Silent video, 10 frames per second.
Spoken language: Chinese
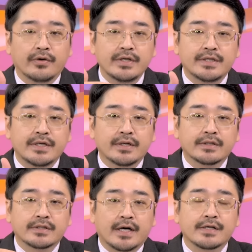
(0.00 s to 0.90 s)
一些
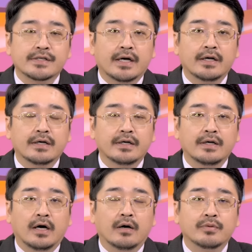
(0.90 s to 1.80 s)
厂商
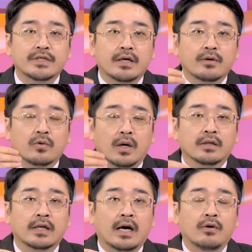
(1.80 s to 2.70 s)
啊，不像
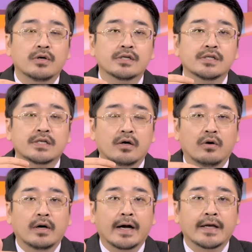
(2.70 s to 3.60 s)
广达或者是像
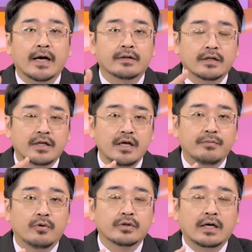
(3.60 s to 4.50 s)
红海一样，它第一
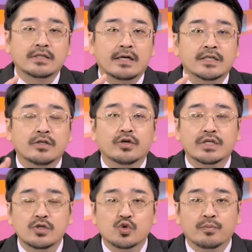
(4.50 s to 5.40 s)
波它产线都已
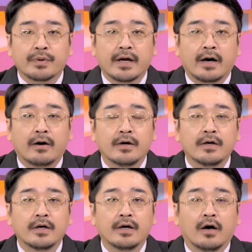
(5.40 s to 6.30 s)
经准备好，
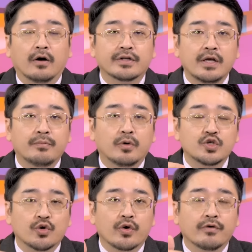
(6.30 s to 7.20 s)
哦，第一波
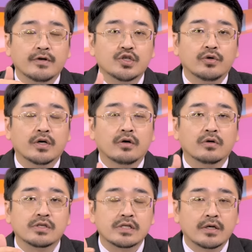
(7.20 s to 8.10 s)
九月份就能够
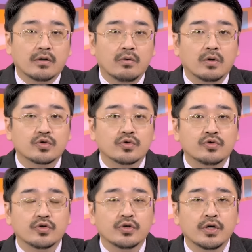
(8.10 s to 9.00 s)
直接供货出
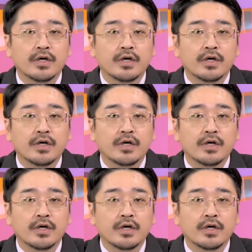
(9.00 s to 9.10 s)
去。